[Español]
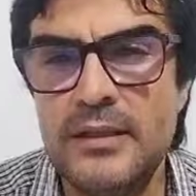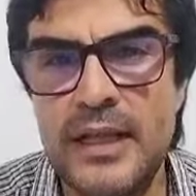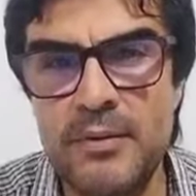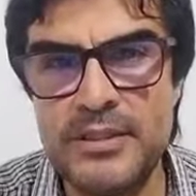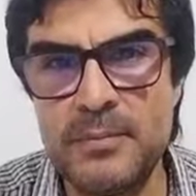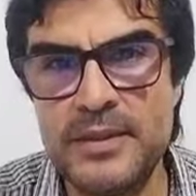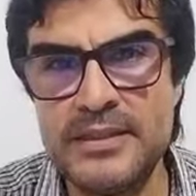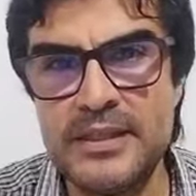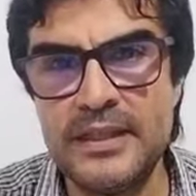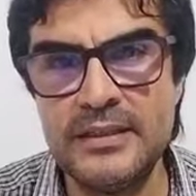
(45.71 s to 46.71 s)
de la
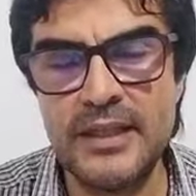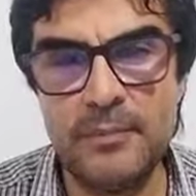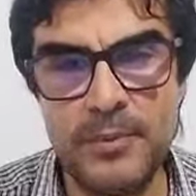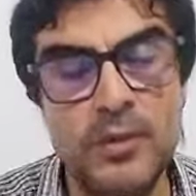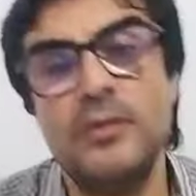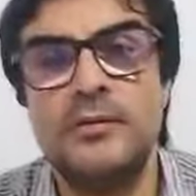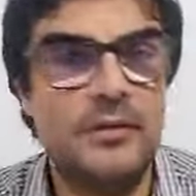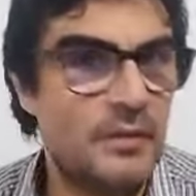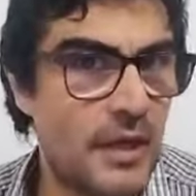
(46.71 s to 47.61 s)
vicepresidenta, pero eh,